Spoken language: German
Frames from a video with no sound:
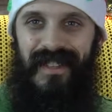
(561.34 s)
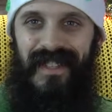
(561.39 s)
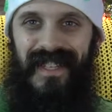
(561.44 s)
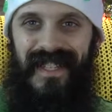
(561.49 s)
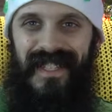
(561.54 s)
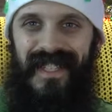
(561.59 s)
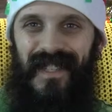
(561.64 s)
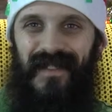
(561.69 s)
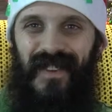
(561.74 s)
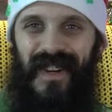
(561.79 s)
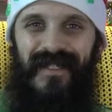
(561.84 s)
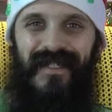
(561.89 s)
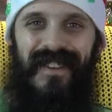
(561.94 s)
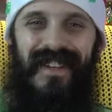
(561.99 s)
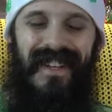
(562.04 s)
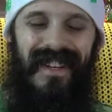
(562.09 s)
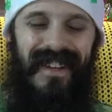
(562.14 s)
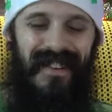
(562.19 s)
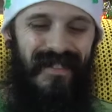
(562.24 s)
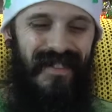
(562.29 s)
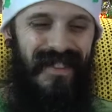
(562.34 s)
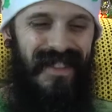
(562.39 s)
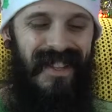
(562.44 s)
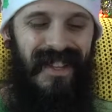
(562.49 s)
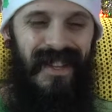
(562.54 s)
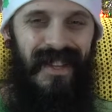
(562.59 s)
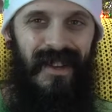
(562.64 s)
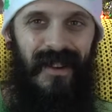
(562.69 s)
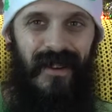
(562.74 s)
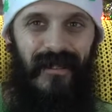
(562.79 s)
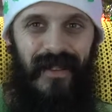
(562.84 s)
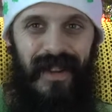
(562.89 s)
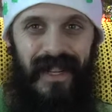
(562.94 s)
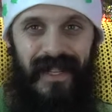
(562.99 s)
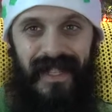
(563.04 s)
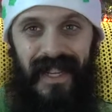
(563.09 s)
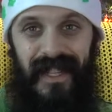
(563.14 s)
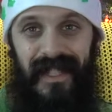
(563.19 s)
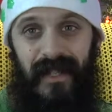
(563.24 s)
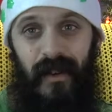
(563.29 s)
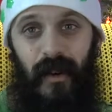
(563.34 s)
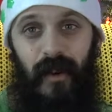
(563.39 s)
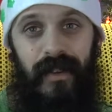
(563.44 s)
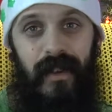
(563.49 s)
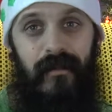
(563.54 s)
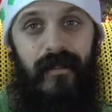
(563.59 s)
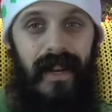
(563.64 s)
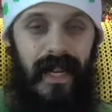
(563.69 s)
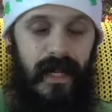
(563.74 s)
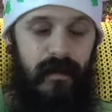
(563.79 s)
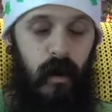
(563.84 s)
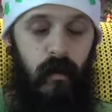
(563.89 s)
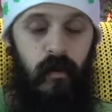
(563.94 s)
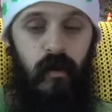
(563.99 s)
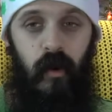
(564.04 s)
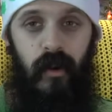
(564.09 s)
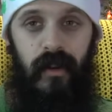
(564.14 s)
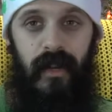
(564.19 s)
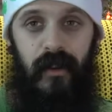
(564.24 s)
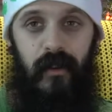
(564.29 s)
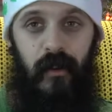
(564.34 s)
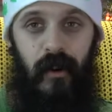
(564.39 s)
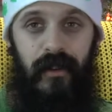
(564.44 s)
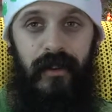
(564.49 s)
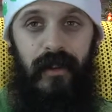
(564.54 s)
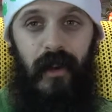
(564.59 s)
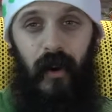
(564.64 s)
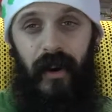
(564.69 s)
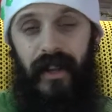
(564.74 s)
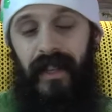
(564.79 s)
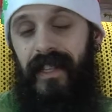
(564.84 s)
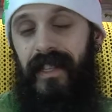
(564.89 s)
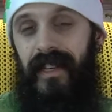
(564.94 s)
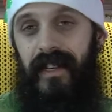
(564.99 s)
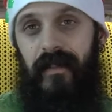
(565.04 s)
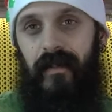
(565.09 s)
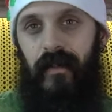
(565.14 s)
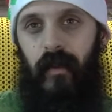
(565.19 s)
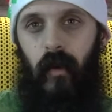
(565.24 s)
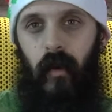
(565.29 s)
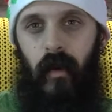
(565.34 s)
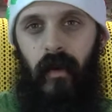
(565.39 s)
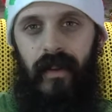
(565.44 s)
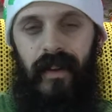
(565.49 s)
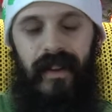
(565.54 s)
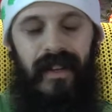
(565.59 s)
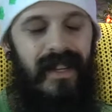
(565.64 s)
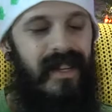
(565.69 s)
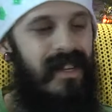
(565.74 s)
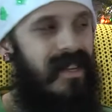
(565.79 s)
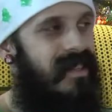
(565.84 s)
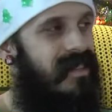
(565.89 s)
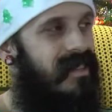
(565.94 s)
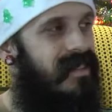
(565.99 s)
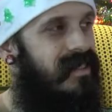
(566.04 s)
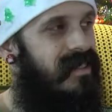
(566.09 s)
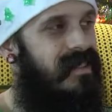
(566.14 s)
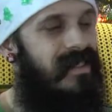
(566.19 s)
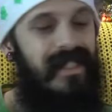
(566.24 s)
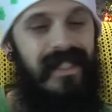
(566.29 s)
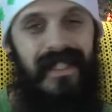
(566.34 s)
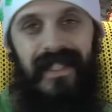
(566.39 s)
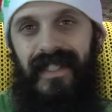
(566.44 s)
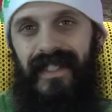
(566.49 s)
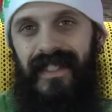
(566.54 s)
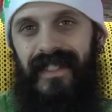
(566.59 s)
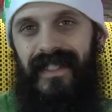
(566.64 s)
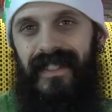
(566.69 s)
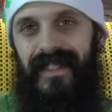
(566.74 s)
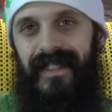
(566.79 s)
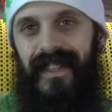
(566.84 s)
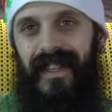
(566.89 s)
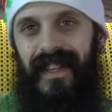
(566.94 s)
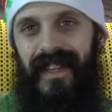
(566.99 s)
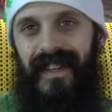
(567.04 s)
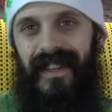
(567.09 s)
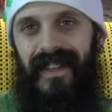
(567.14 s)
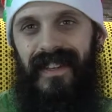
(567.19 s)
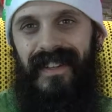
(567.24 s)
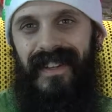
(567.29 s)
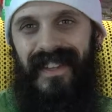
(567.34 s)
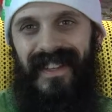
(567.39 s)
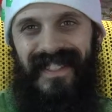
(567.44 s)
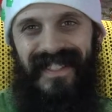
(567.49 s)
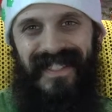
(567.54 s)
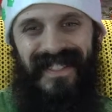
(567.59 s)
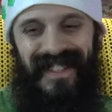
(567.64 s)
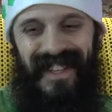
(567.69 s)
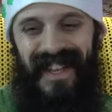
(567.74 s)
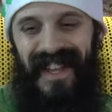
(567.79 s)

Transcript: da sind wir wieder. Wenn ihr jetzt ganz nah auf den Weihnachtsbaum guckt, dann könnt ihr auch irgendwo die, den, das,